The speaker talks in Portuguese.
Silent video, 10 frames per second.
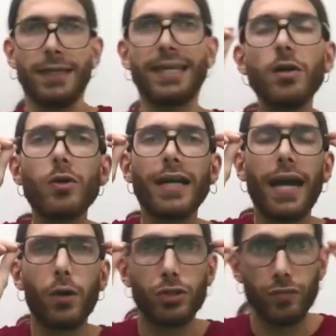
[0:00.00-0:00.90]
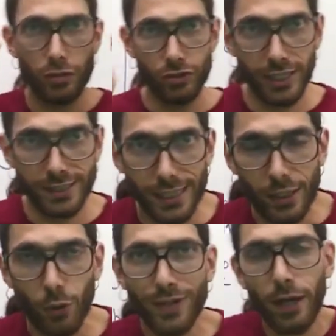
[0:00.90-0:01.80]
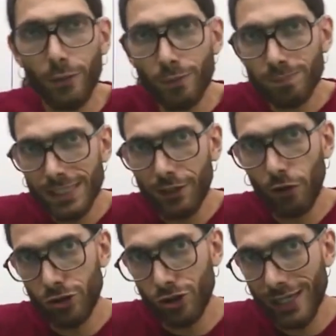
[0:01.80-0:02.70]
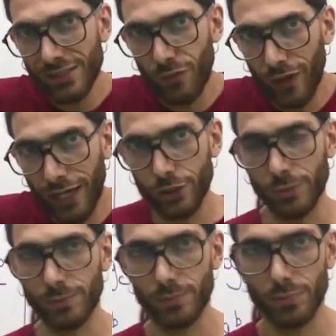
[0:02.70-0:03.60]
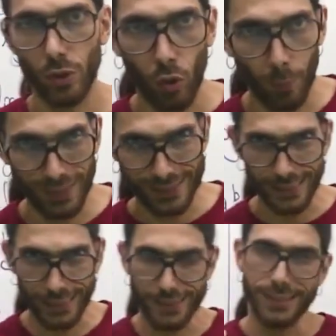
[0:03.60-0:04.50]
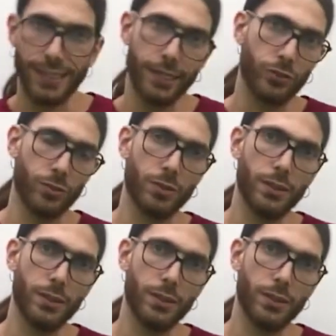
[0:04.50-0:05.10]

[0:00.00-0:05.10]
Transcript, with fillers: que eu quero de vocês aqui? Eu quero que vocês vejam como esse exercício,